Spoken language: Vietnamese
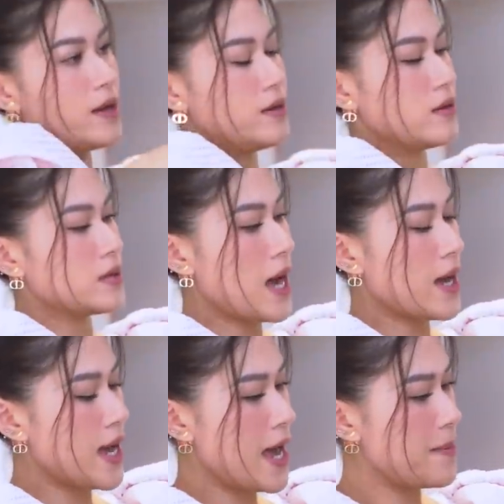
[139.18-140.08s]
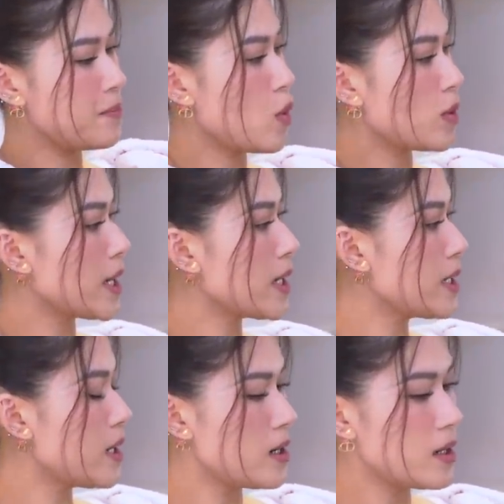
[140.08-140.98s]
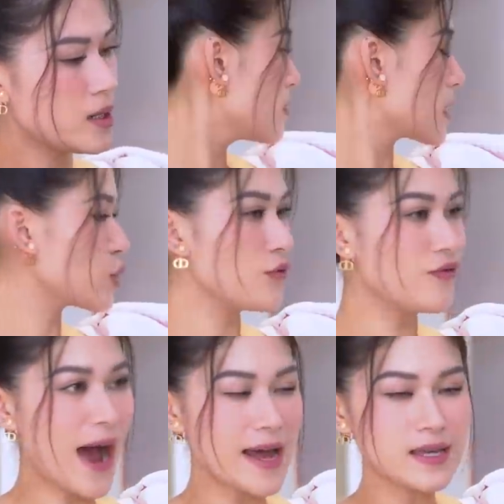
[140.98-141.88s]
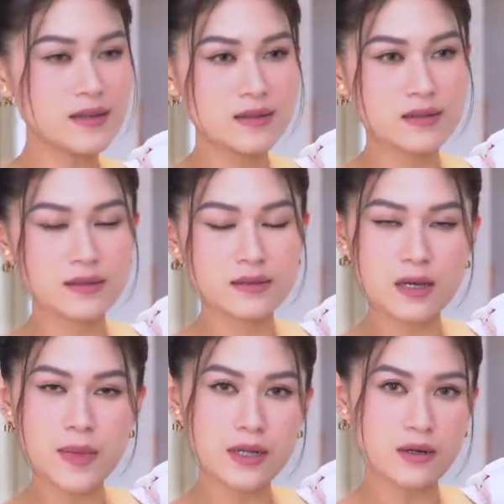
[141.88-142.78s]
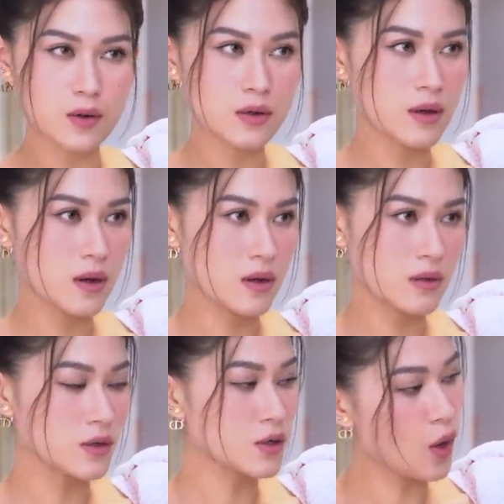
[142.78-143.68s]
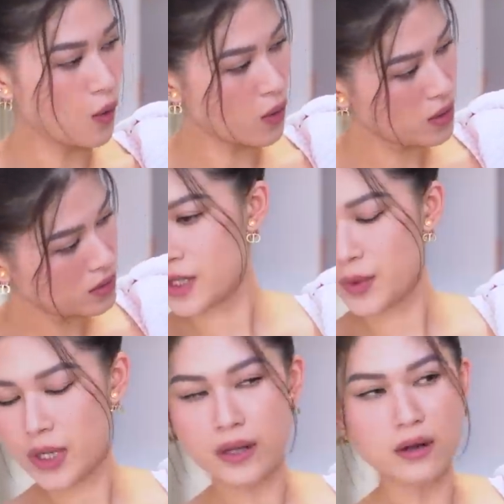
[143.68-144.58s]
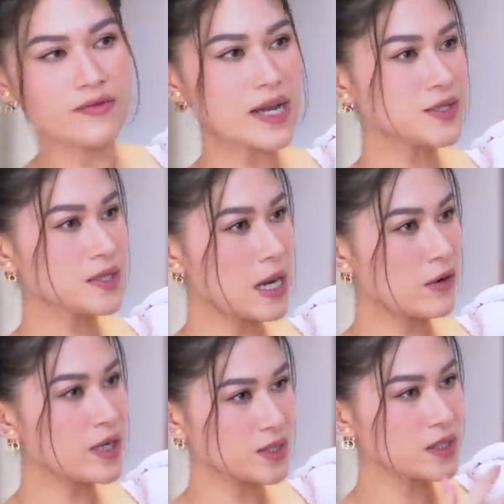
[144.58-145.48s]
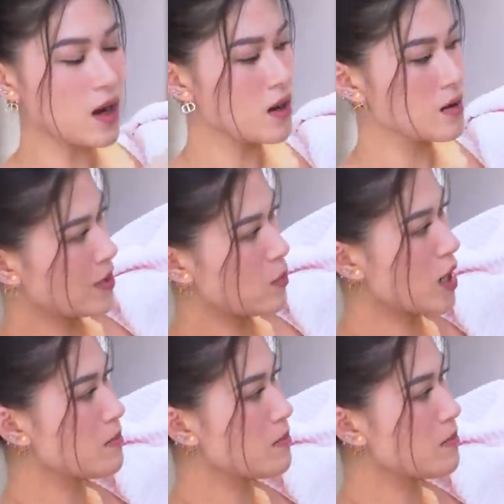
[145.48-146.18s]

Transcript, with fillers: được tặng kèm một cái túi vải á, để mà đựng đồ á. Nhưng mà để đựng vest á, áo vest á, đó. Và một cái